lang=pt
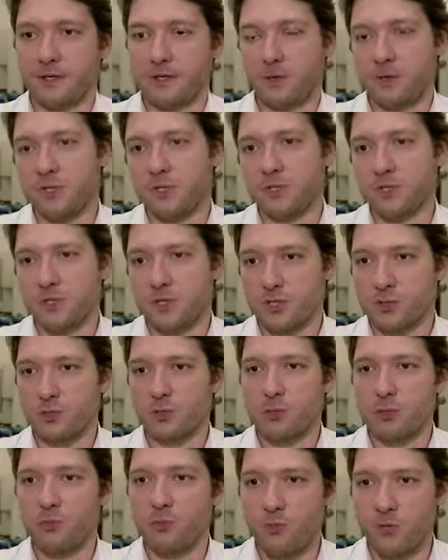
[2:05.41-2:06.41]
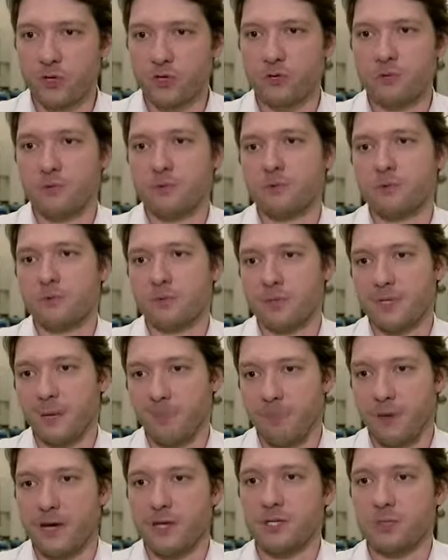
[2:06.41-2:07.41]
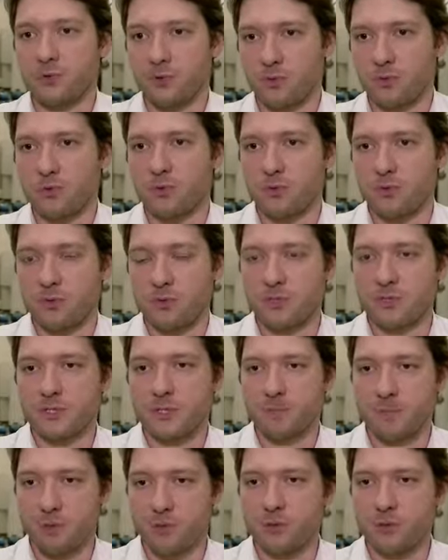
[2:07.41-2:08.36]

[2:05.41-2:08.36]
Então, isso ajudou muito na parte do, da nossa